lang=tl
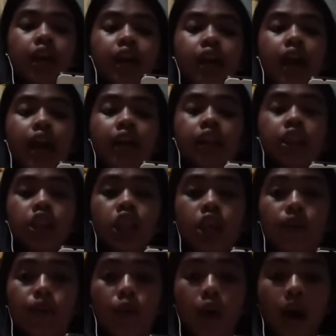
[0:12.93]
Kahit Di
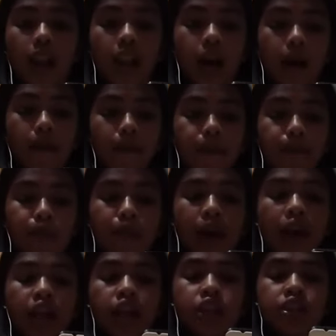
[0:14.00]
Mo Alam
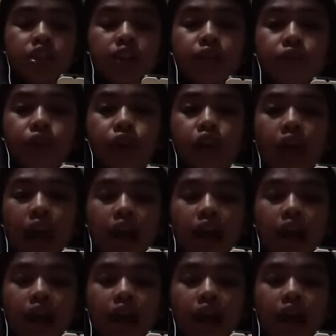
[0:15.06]
by December